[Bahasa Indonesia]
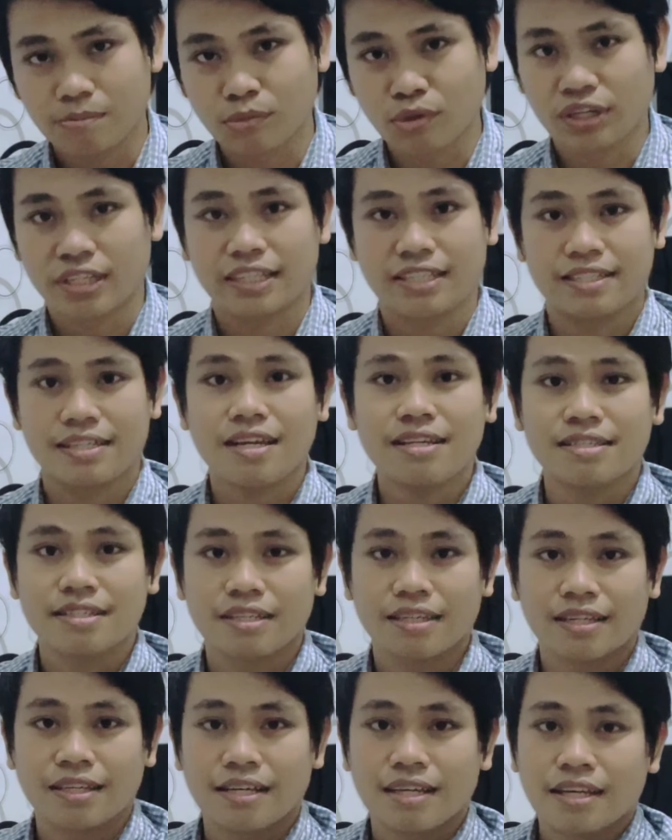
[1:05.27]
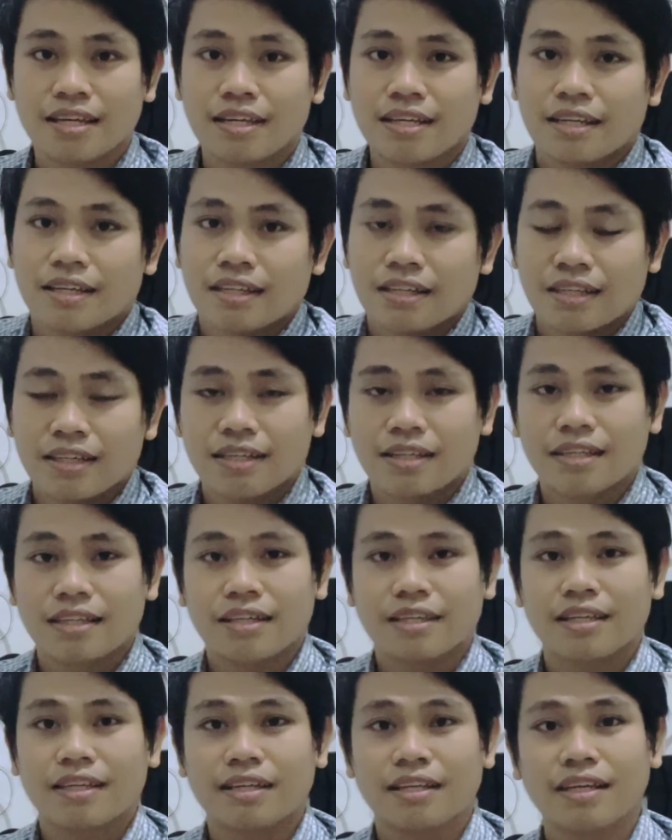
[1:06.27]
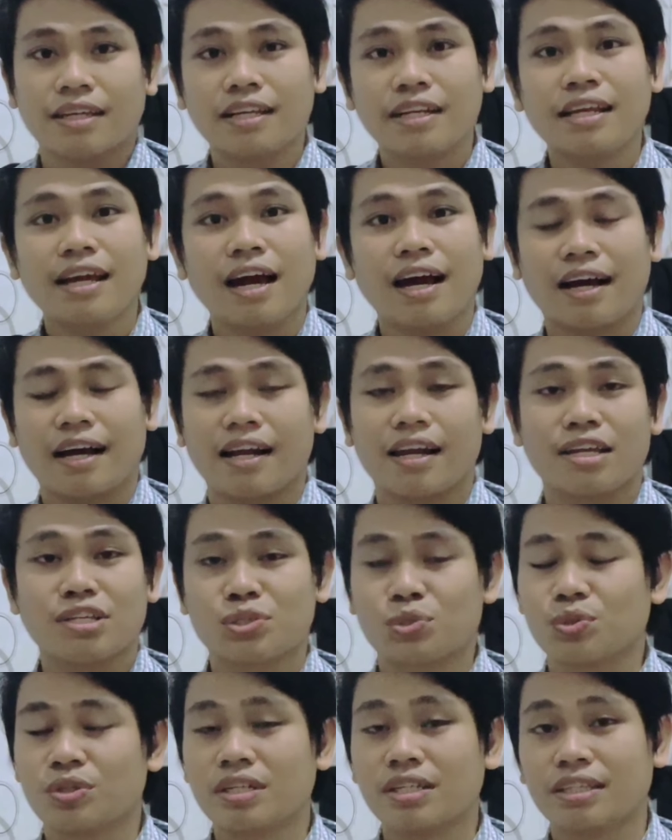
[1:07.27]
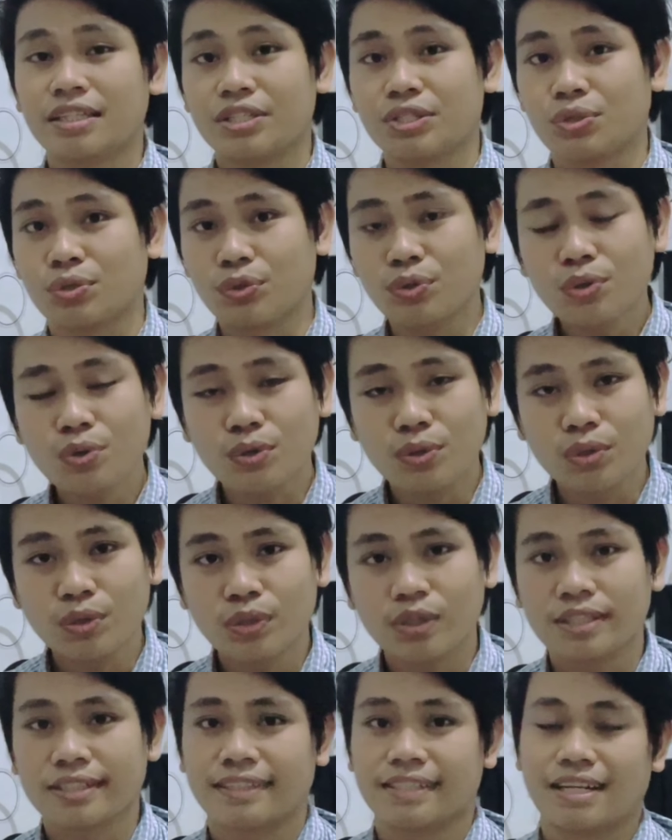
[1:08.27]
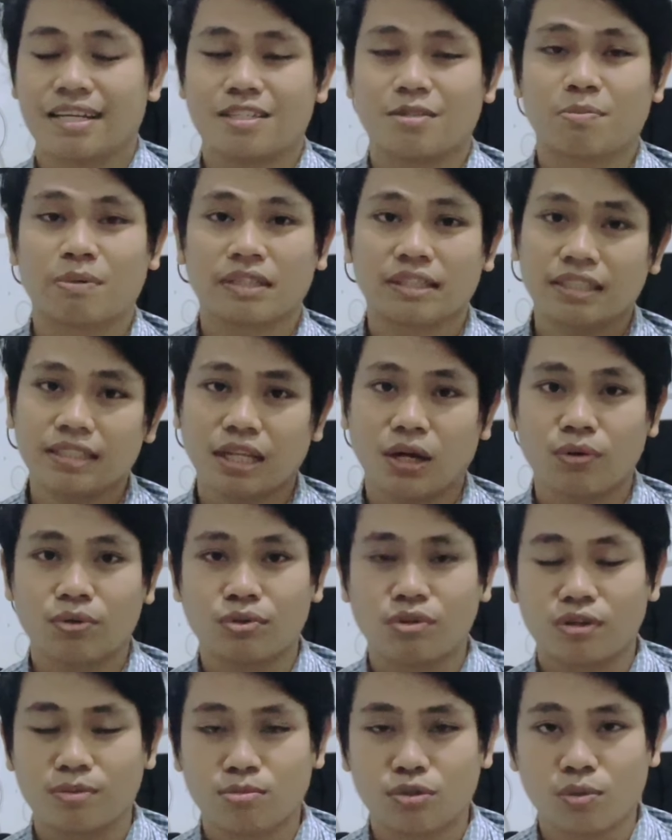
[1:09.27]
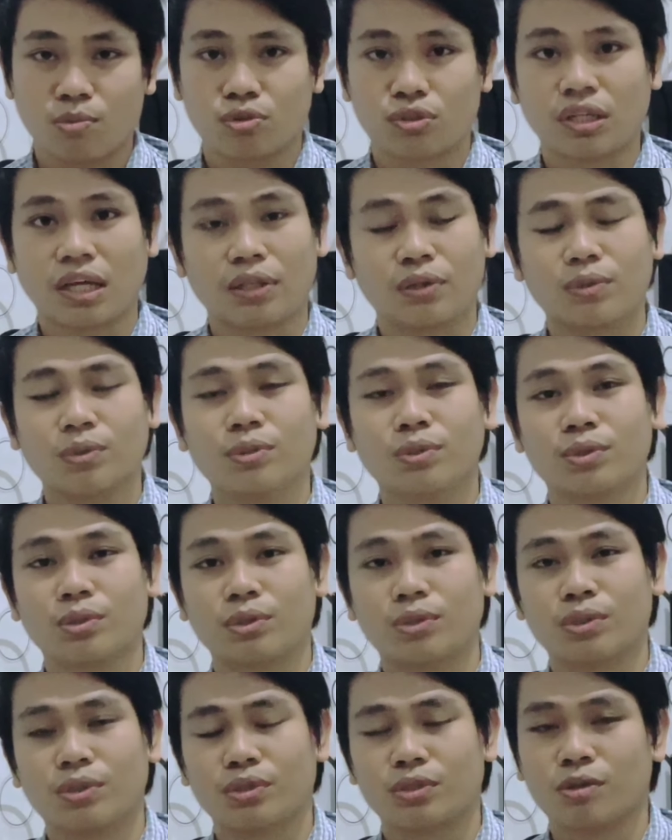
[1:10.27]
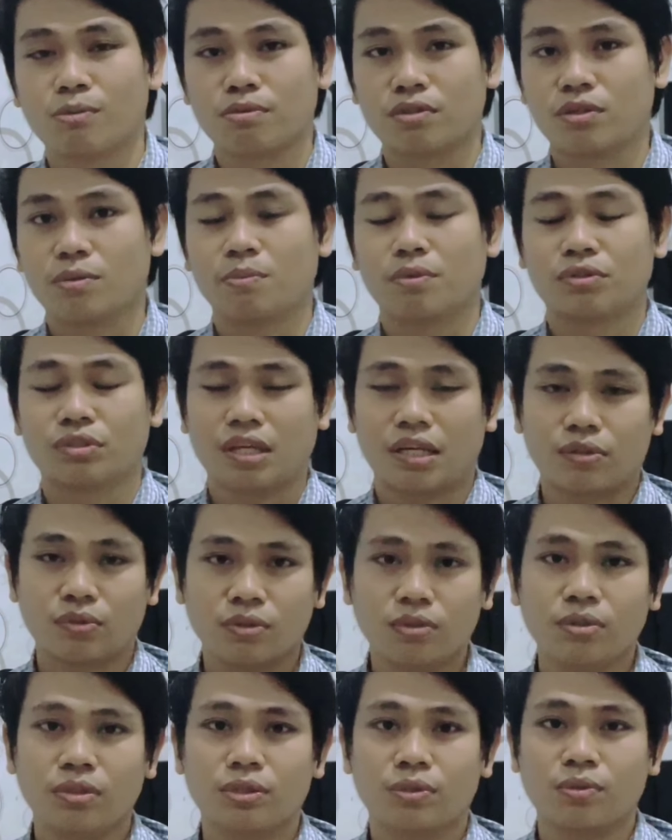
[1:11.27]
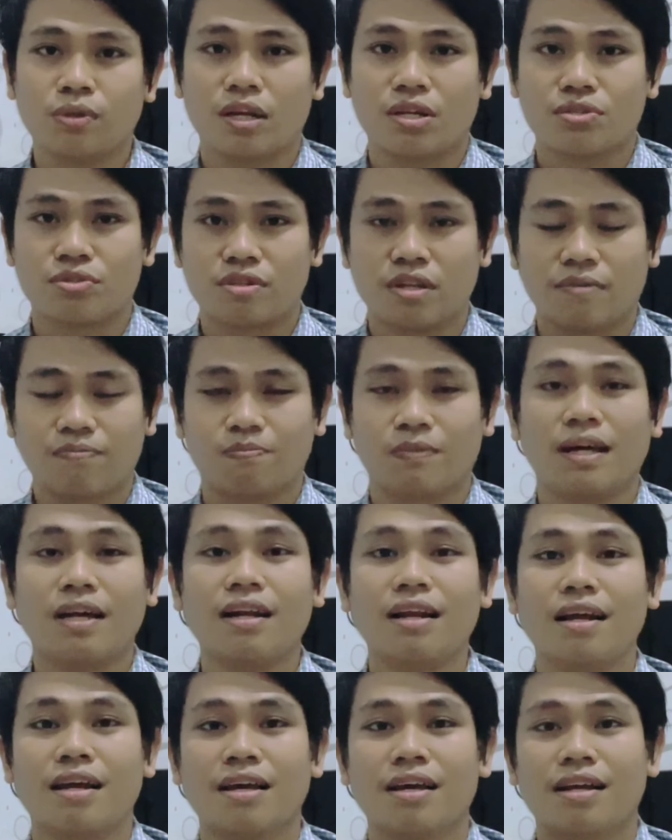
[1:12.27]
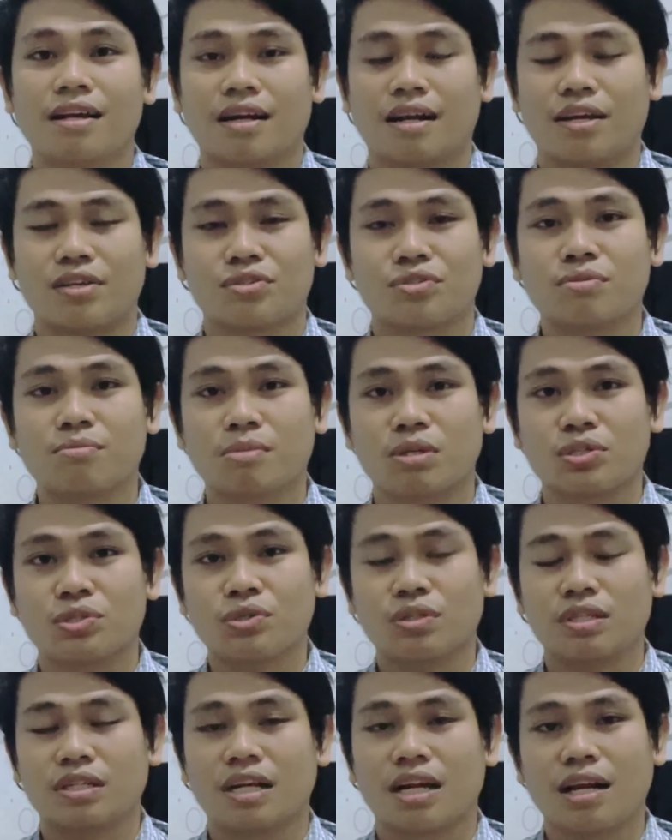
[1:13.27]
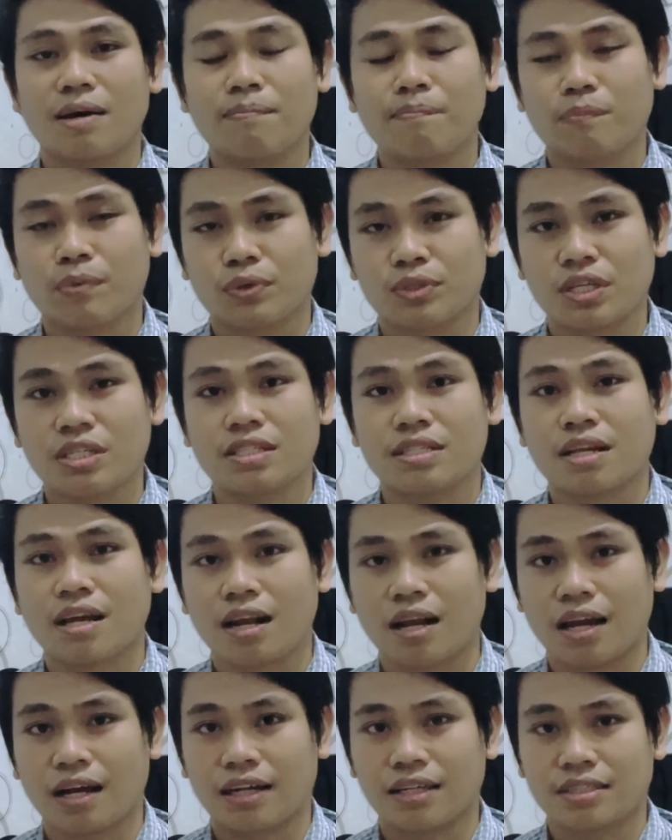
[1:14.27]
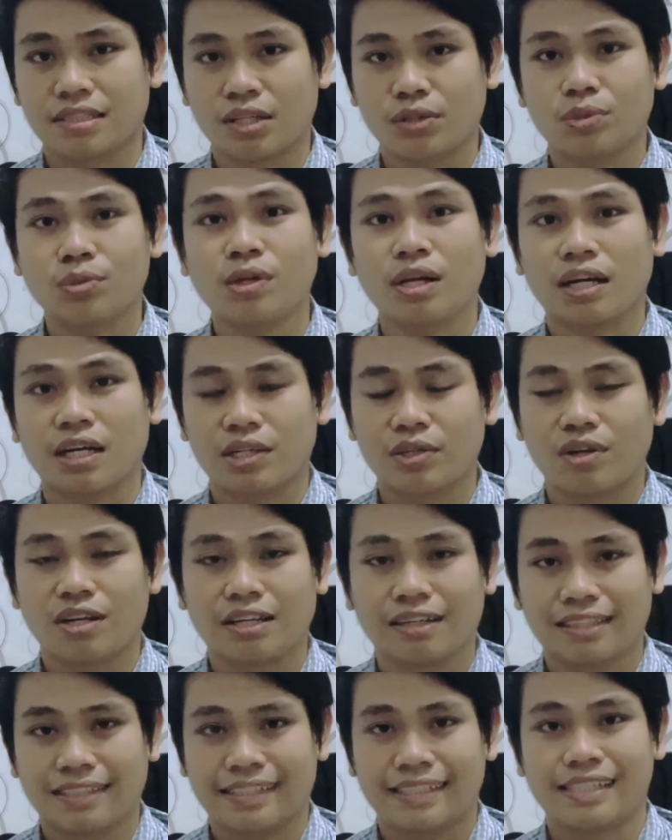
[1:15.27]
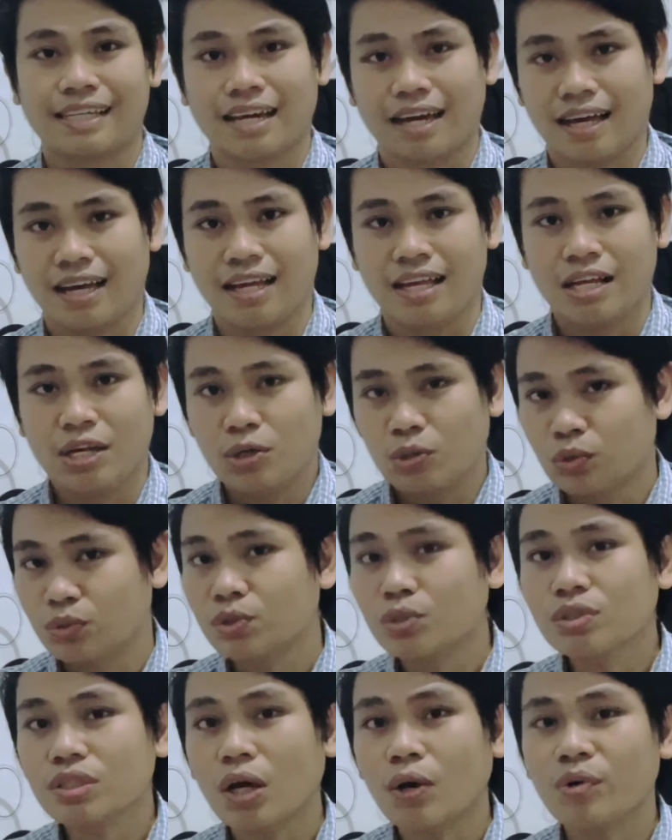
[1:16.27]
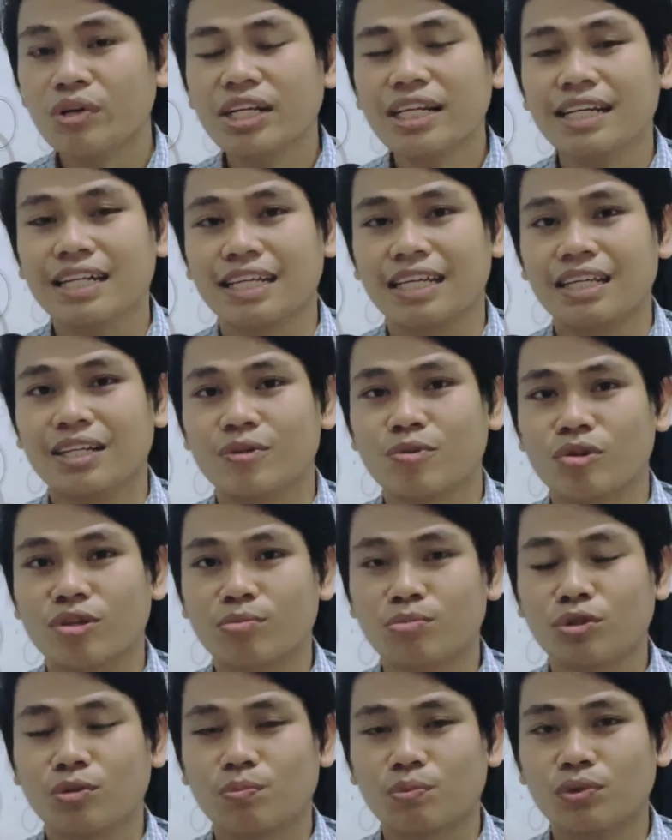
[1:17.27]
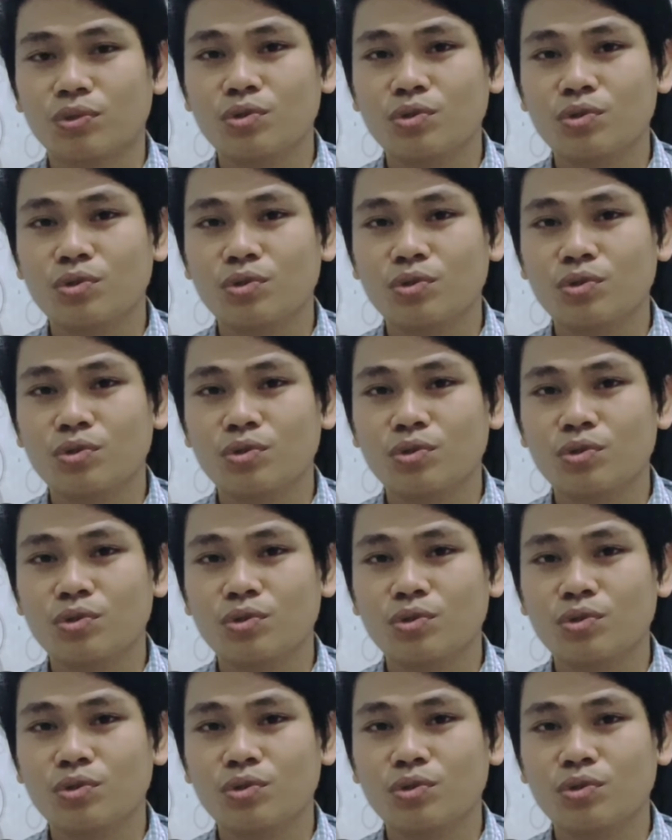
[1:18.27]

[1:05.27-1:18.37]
monetisasi, ini akan langsung ditinjau dulu tidak seperti tahun 2021. 2021 itu langsung daftar, langsung masuk ke dalam proses langkah 1, langkah 2, langkah 3. Untuk tahun ini 2022